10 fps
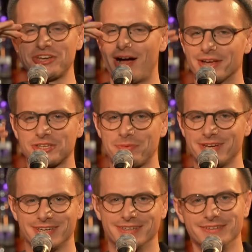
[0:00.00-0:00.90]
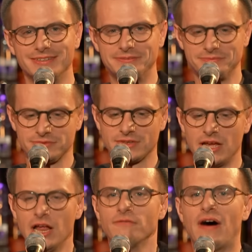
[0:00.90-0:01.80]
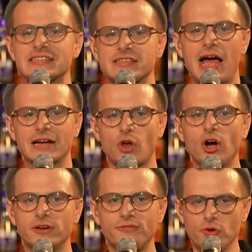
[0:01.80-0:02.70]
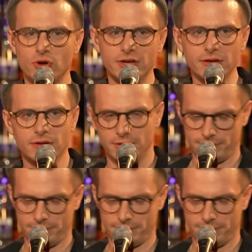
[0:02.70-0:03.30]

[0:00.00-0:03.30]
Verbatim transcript: Tagesspiegel. Weil Was? Er hat doch Gefühle?